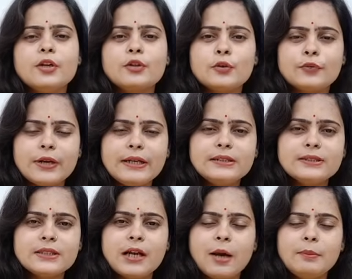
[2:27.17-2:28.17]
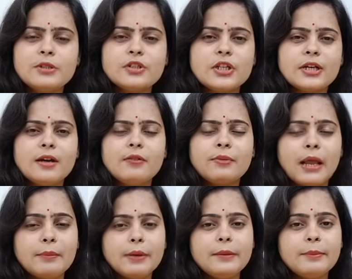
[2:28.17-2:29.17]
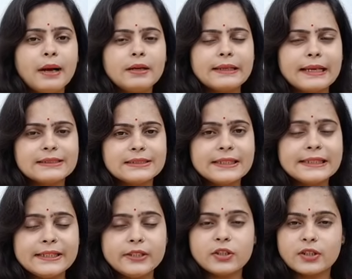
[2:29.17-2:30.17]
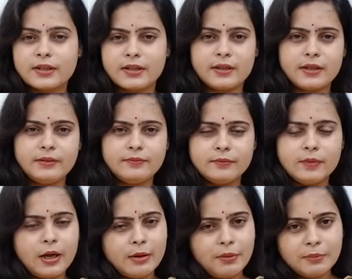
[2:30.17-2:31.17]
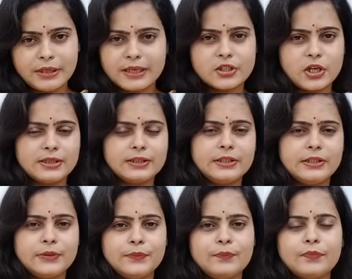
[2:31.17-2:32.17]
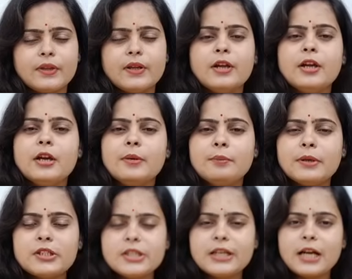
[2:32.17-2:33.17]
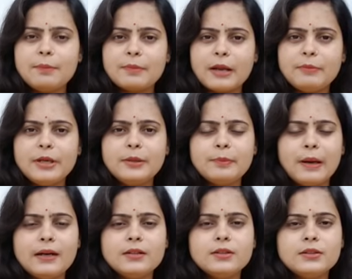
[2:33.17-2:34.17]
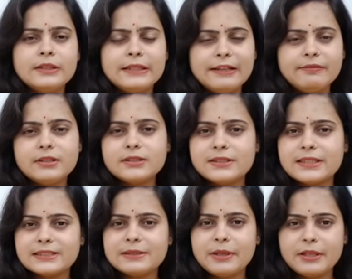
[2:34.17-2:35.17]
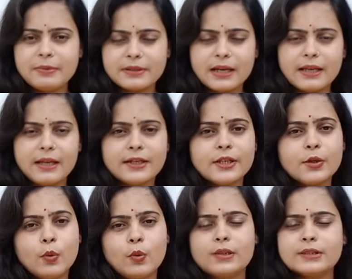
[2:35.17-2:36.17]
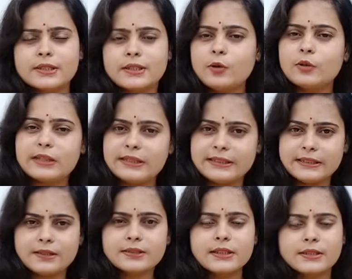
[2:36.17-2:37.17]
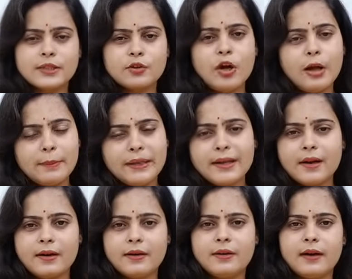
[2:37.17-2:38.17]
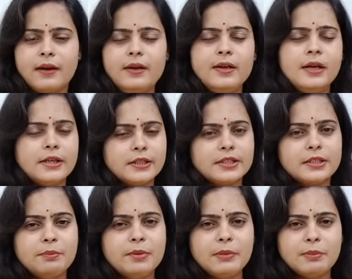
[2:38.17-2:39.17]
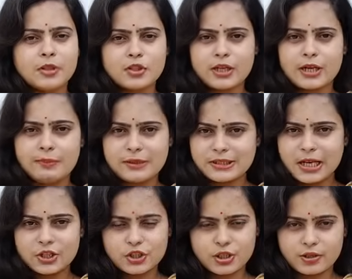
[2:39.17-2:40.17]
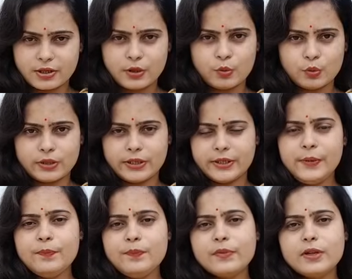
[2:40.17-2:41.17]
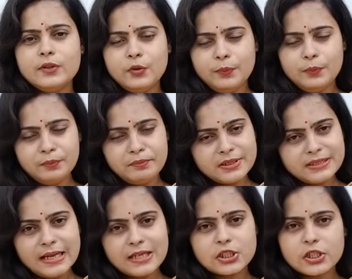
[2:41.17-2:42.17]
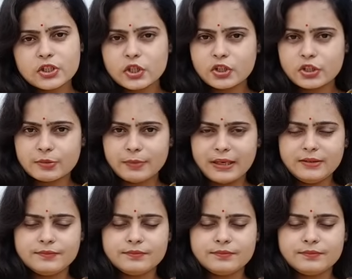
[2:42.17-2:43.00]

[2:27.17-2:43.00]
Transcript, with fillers: तो फ्रेंड्स हम बच्चे का प्राइवेट पार्ट कैसे क्लीन करेंगे अब हम ये जानते हैं बच्चे का प्राइवेट पार्ट डे वन से जैसे मैंने बताया कि खोल सकते हैं और क्लीन कर सकते हैं तो हमें क्या करना है कि जब भी हम बच्चे का मसाज कर रहे होते हैं तो मसाज के जस्ट बाद